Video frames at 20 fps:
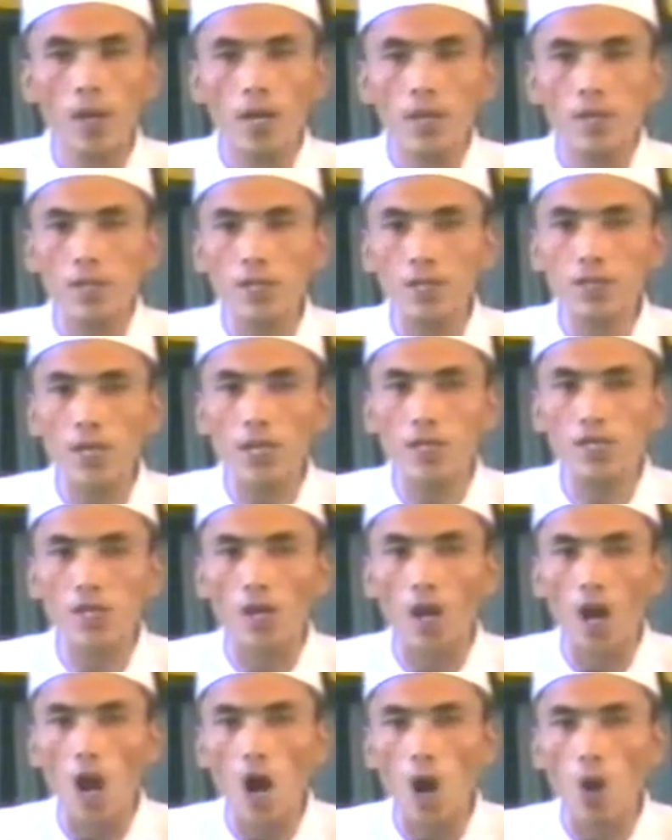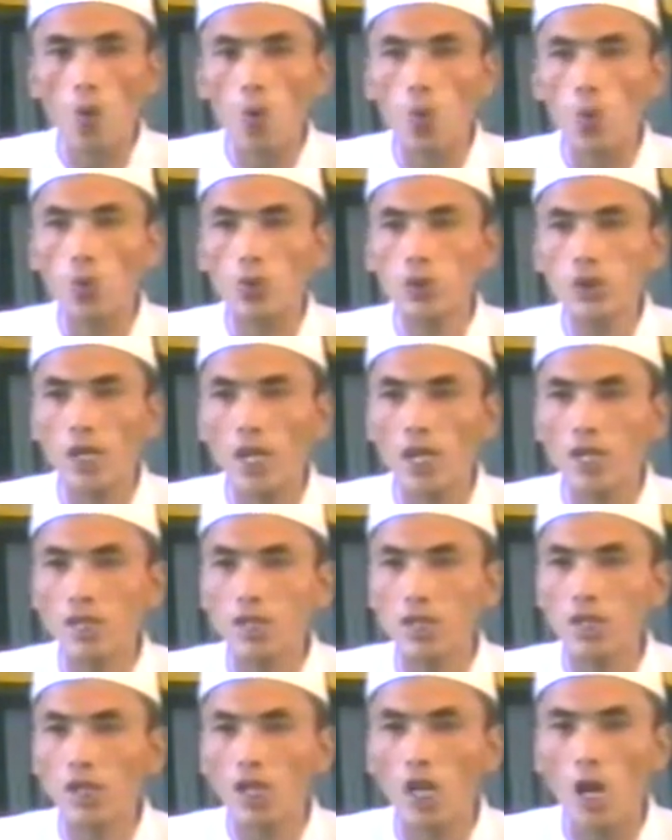正在这暗无天
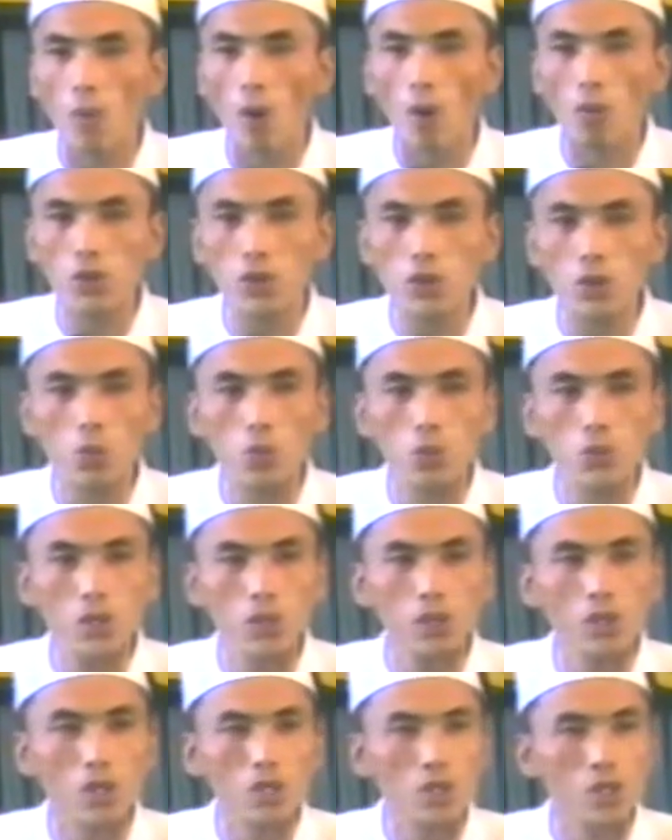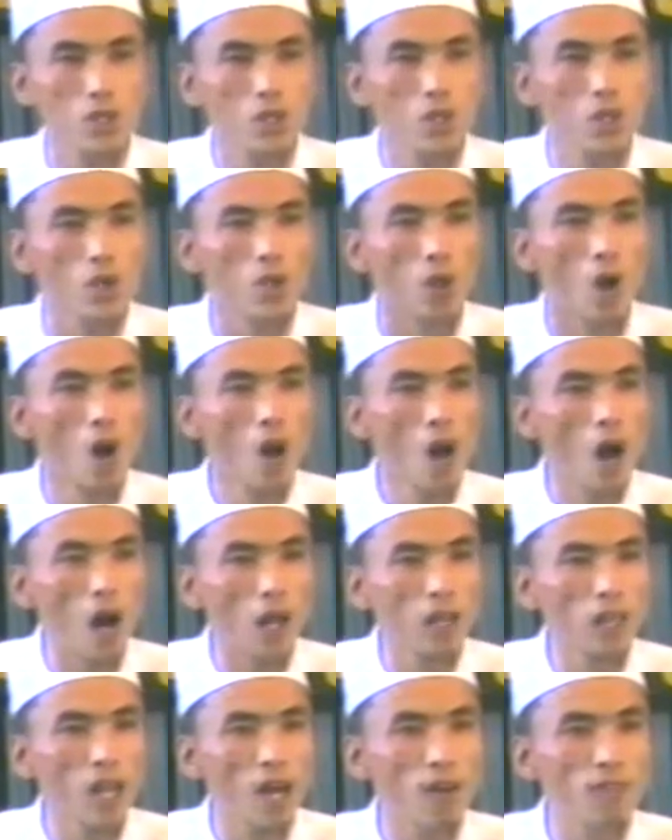日、渴望救星的时刻，
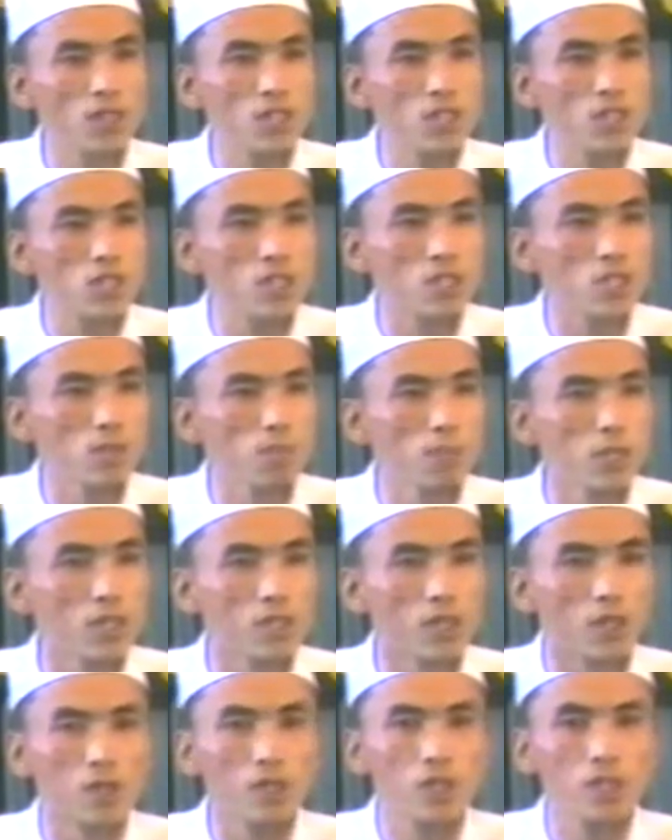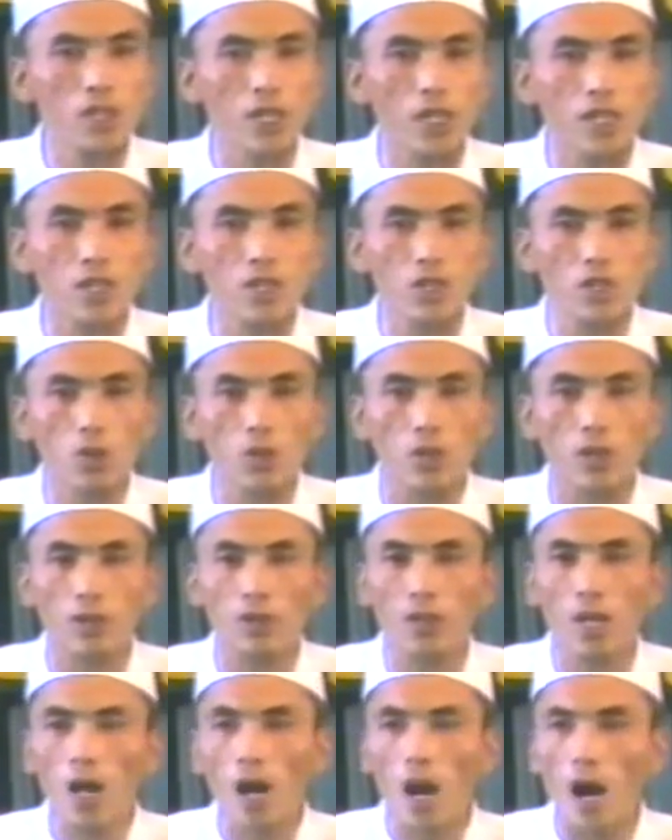阿拉为慈悯人、拯救
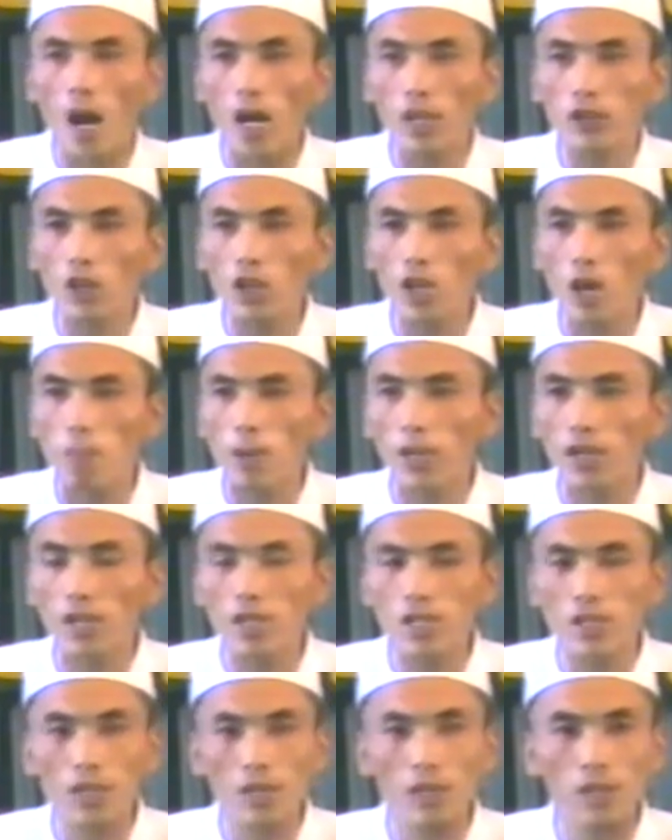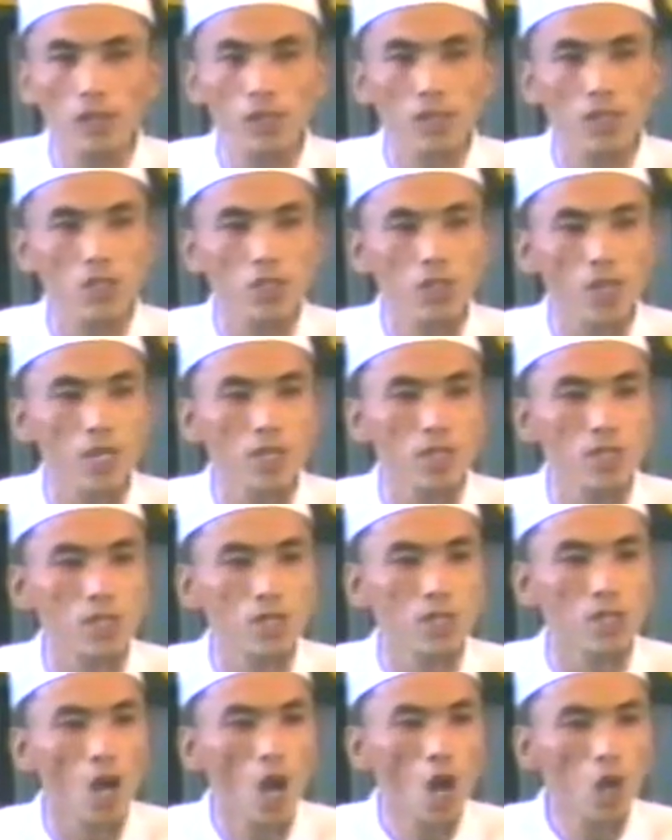人而特拜了人类的先
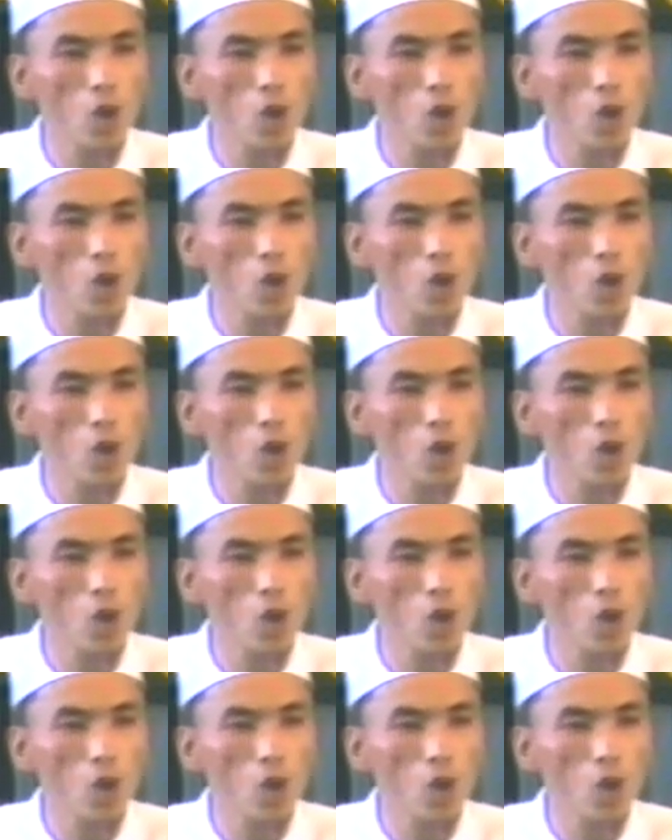知、